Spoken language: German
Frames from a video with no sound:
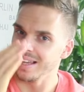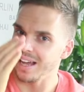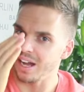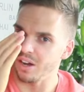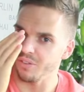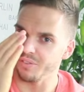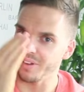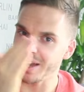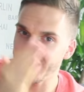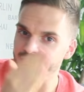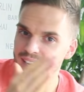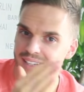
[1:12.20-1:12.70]

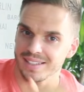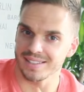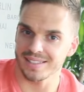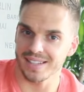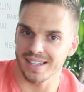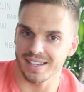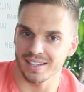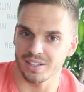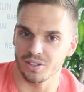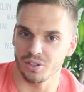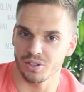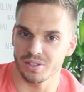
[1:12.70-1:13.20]
auf eine
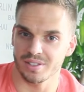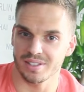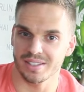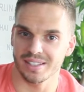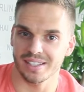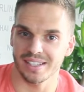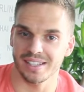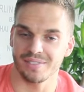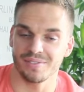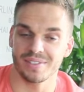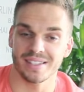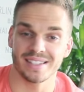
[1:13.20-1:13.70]
Sache
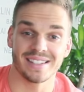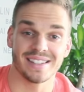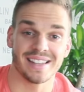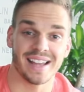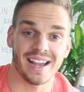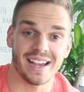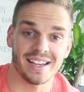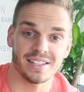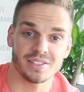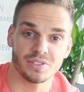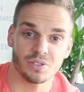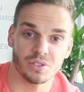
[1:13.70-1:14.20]
konzentrieren. Wir sind
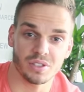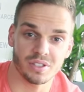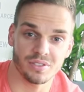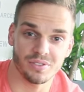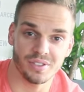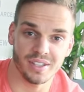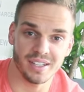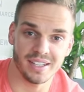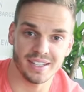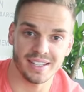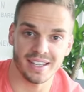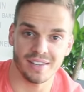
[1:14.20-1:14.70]

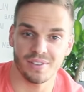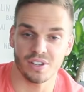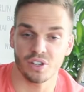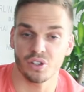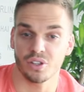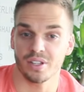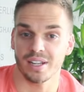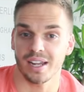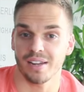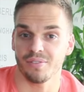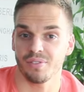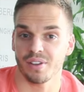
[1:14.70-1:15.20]
leistungsfähiger, wir
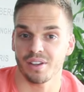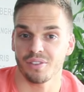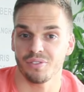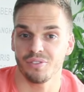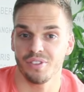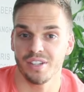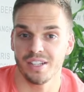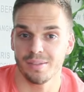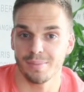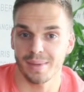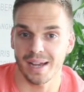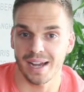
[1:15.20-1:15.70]
können einfach
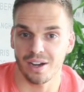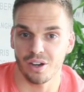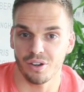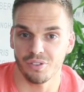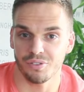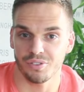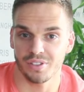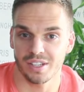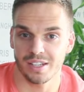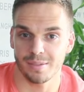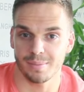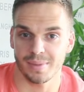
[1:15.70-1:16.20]
viel mehr
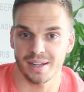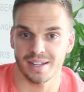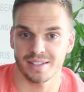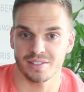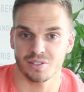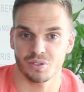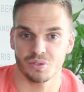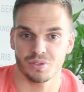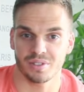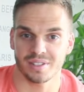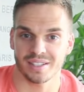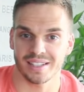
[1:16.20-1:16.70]
aufnehmen,
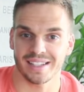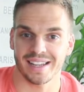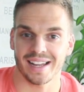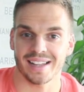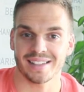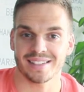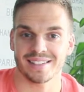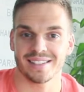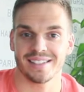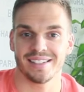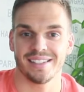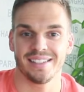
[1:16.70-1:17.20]
also unsere
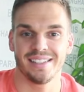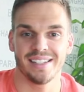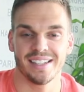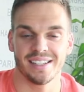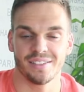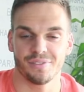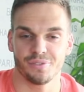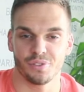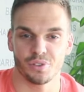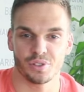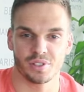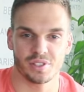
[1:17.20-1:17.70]
ganzen
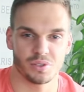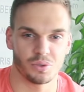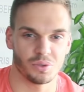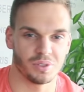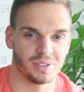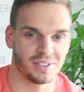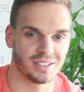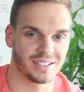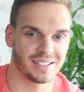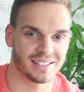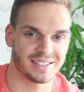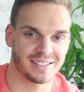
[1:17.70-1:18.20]

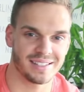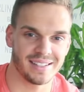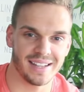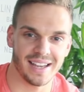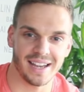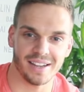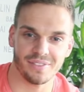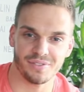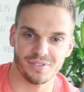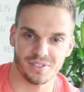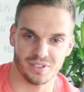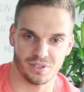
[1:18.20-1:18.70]
Gehirnfunktionen, das
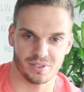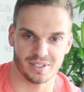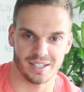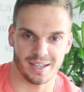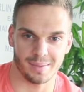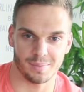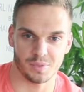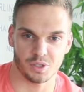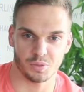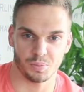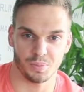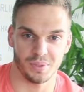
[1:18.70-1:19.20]

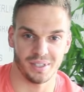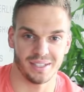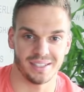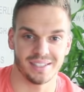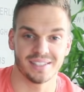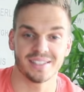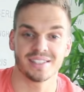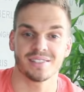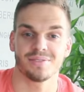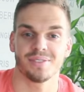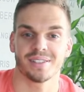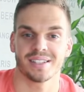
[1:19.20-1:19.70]
Nervenzusammenspiel,
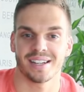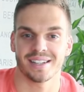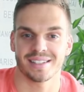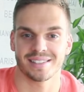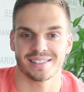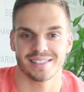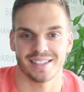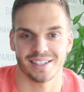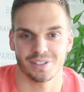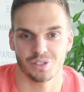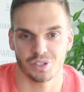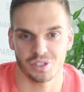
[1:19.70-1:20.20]
das wird
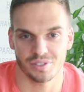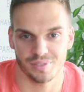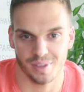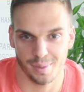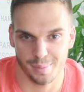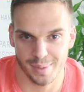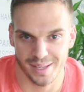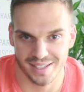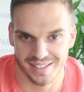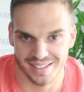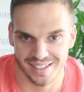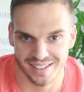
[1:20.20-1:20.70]
alles dadurch
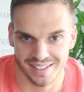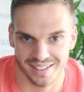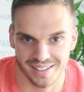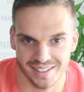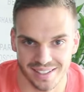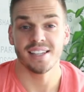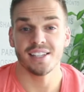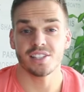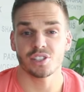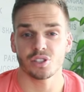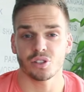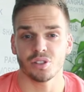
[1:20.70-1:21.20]
verbessert.
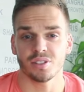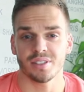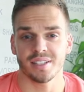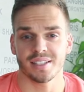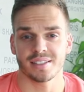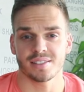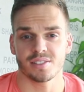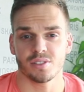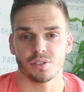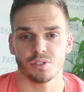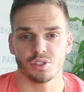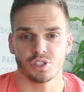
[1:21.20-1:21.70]
Ich konnte
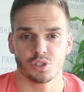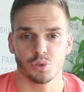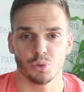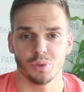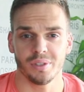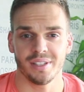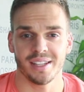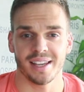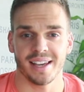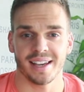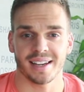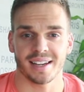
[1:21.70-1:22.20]
jetzt noch eine
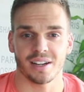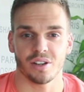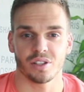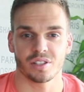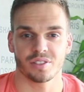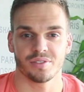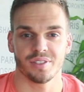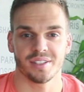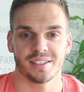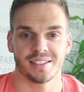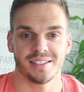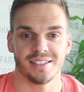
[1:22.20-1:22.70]
Studie
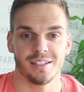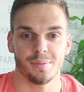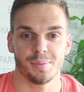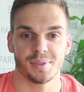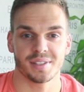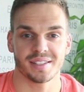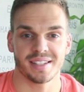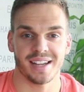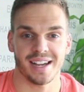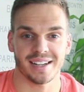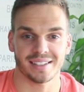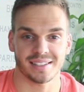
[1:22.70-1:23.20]
herausfinden, die
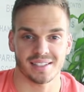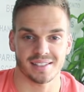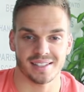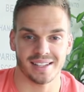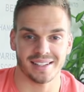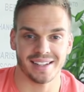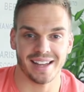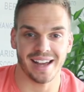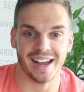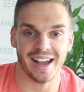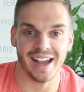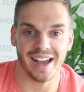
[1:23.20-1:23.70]
besagt, dass
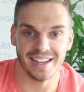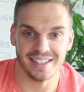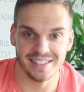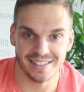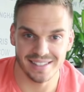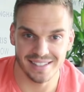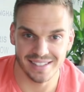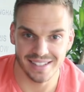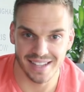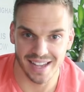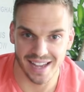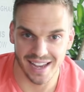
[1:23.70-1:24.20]
eine
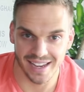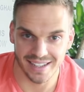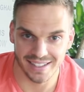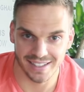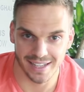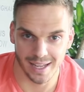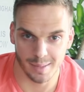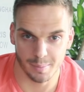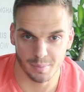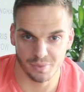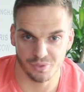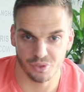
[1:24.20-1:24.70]
einzige
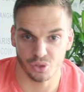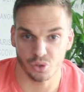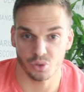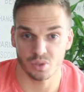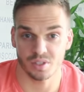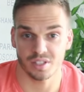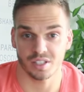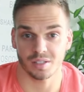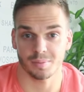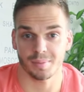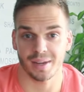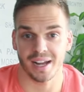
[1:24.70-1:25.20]
Einnahme von
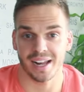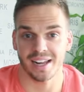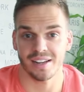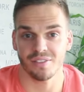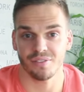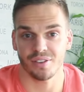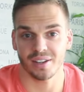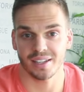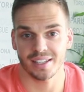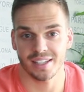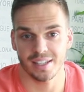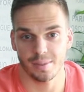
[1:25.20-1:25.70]
unserem
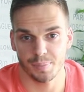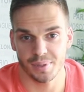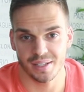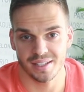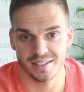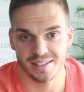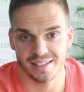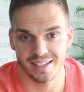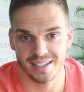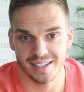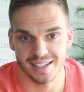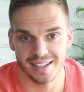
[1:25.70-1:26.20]

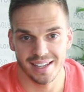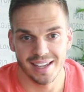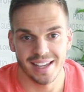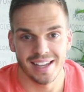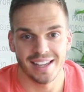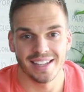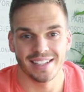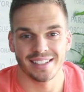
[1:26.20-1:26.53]
Alpha-GPC